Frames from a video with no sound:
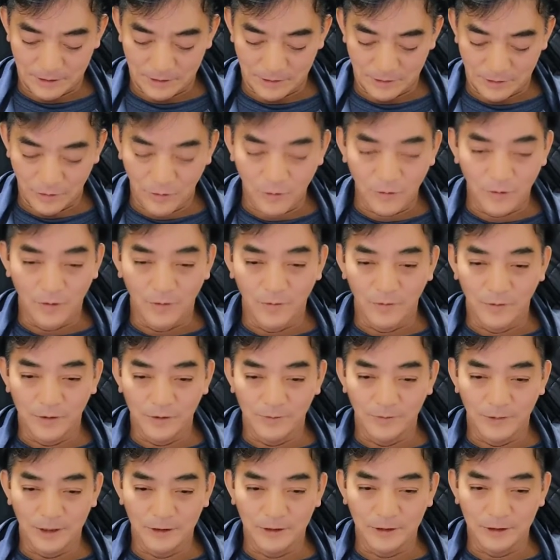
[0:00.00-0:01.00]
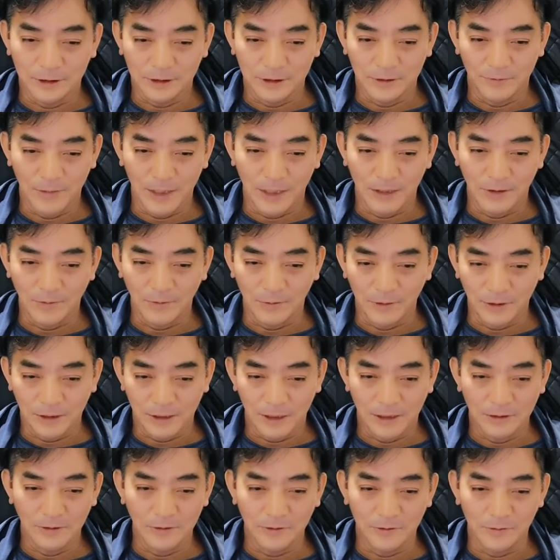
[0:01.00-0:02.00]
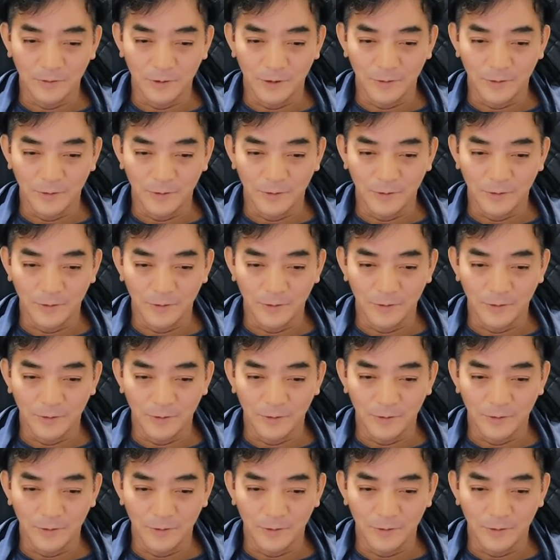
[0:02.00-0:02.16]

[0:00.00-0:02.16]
と思いますし、まあ、家族